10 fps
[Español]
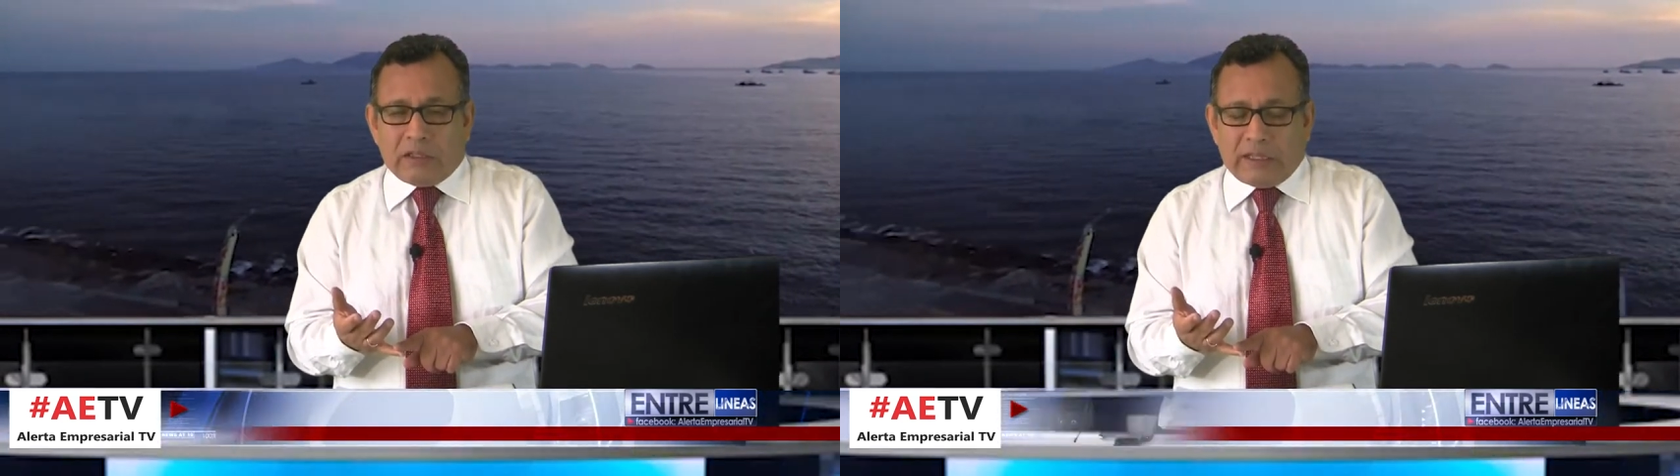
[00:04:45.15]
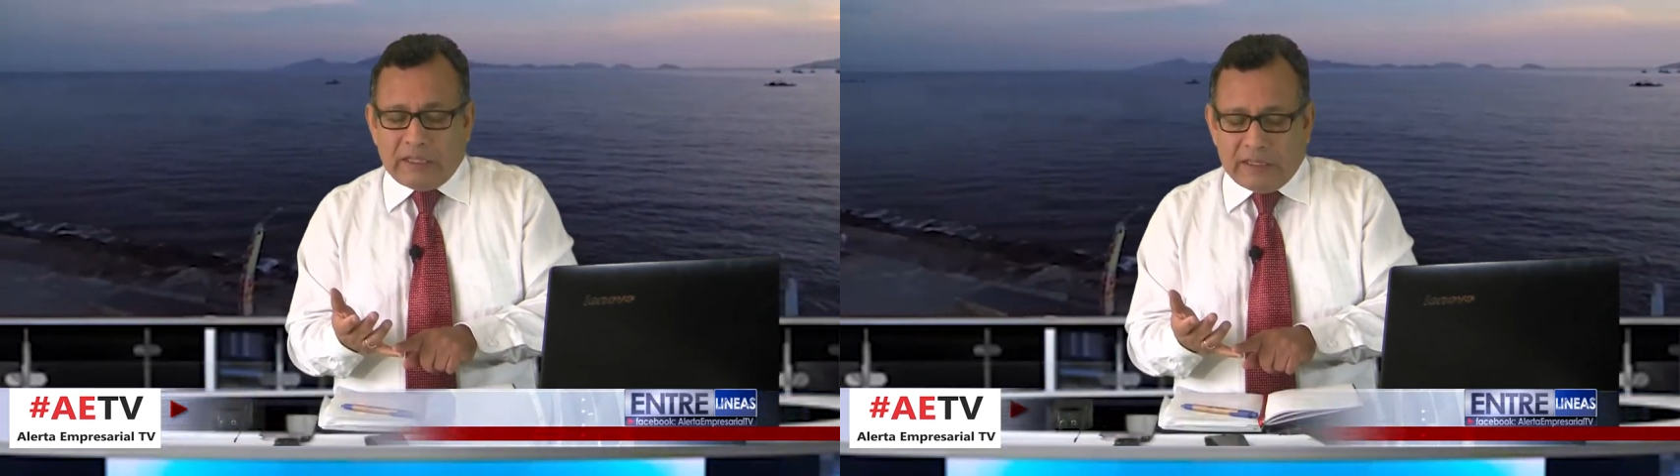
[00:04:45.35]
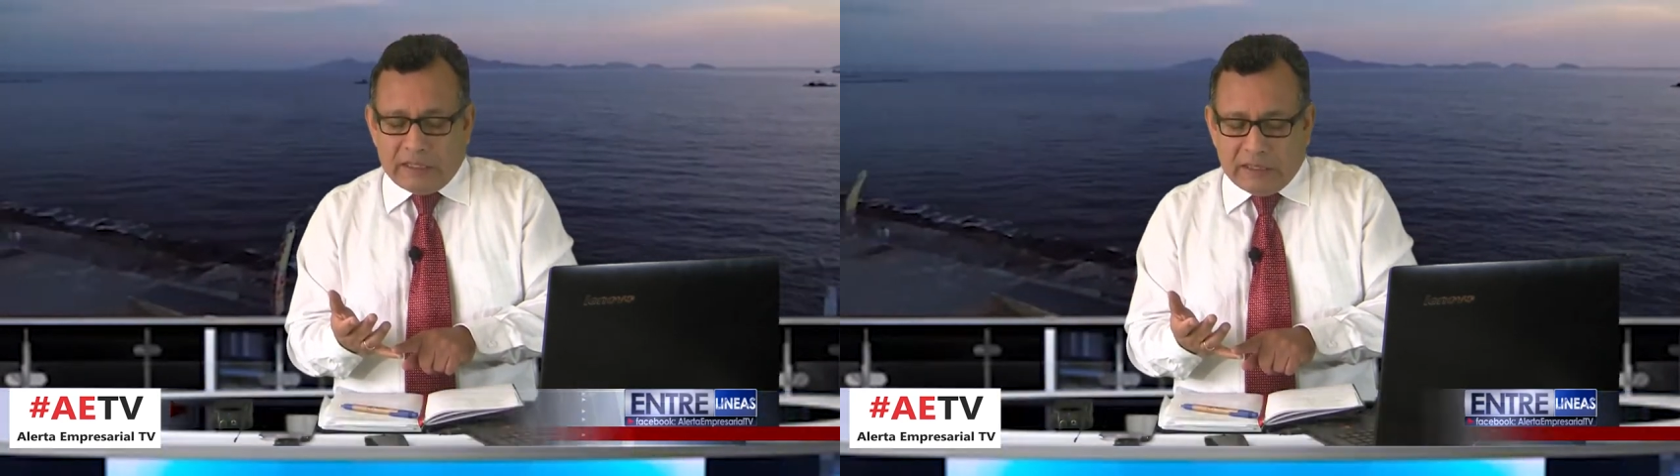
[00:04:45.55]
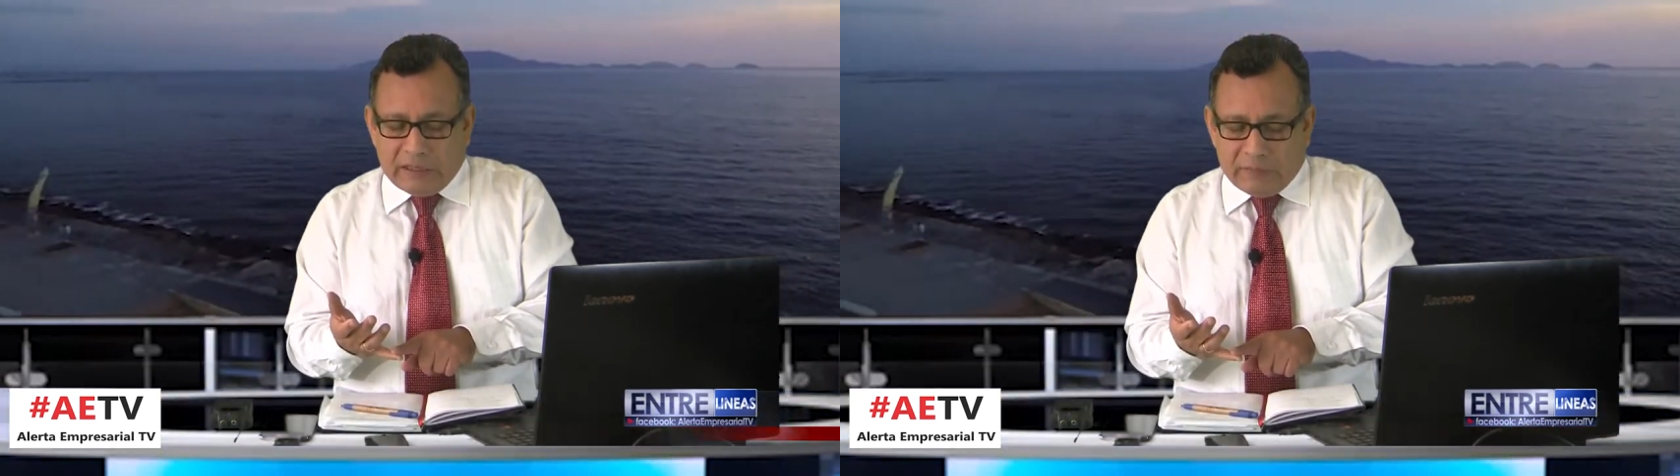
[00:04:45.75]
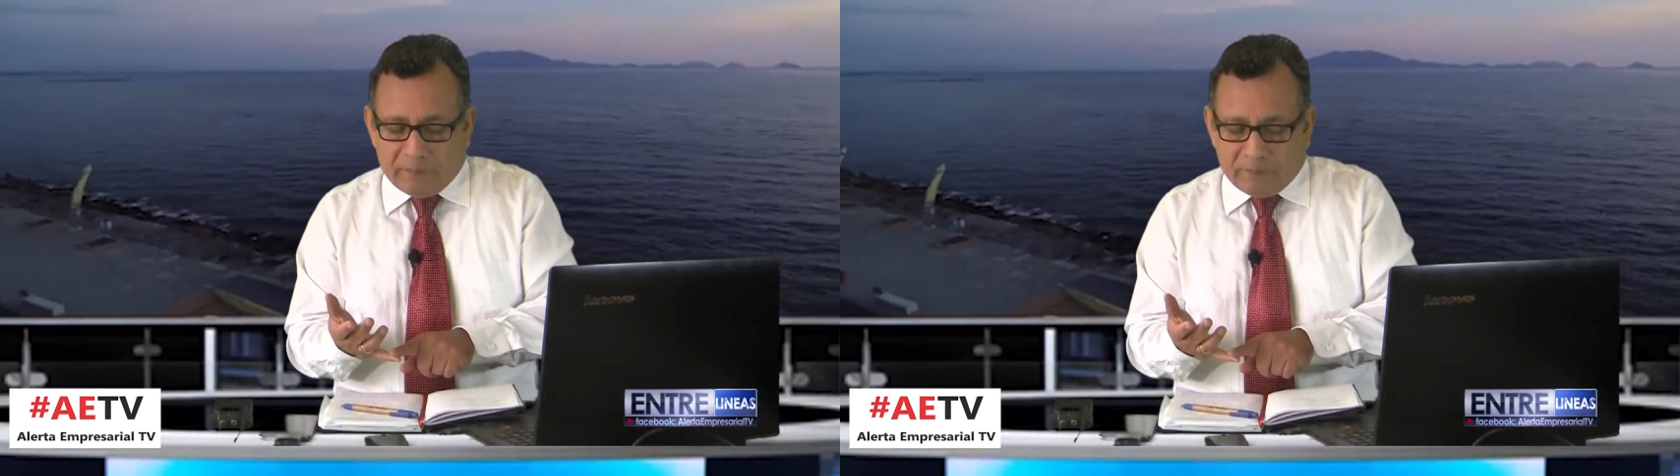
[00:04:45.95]

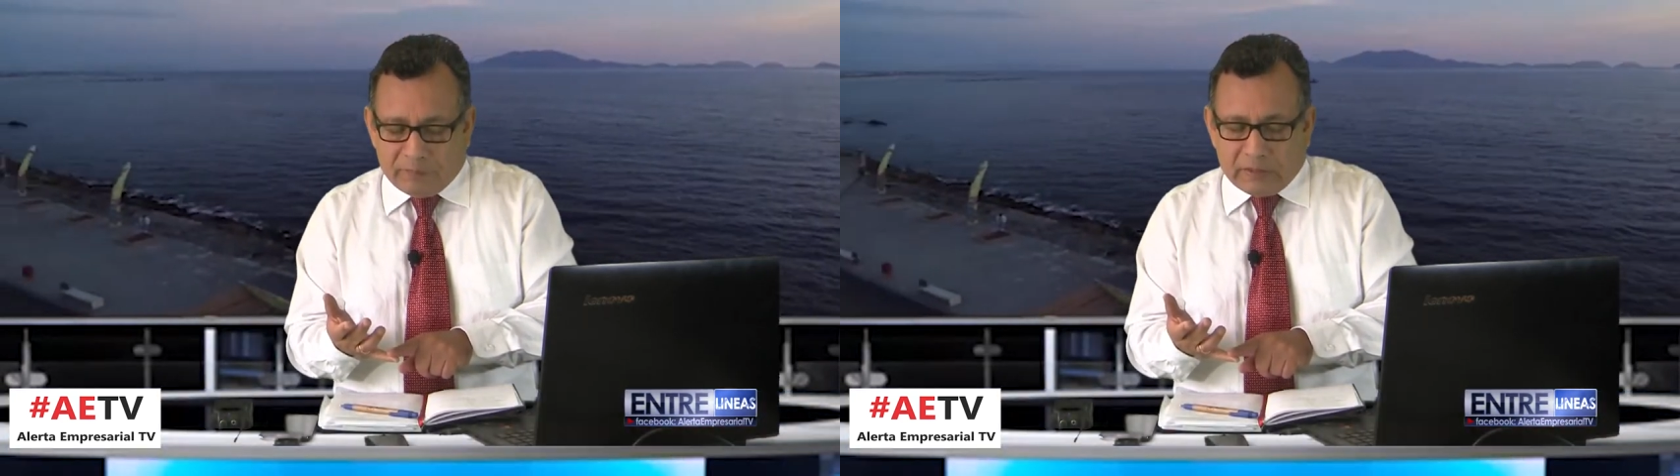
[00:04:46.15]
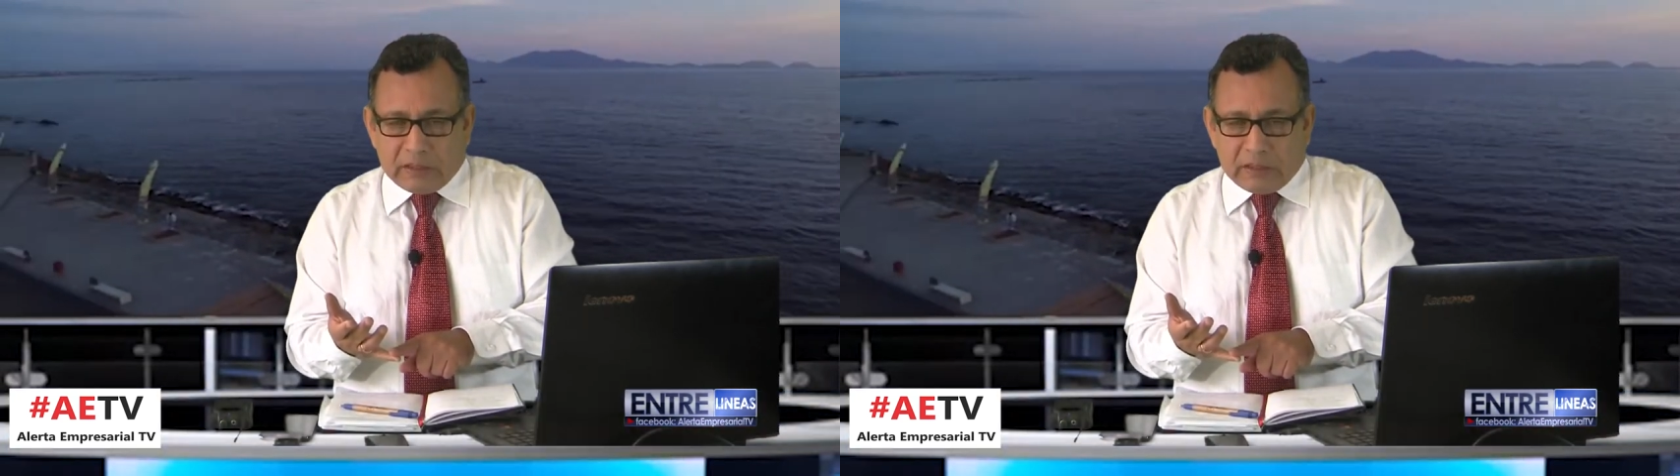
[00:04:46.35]
que,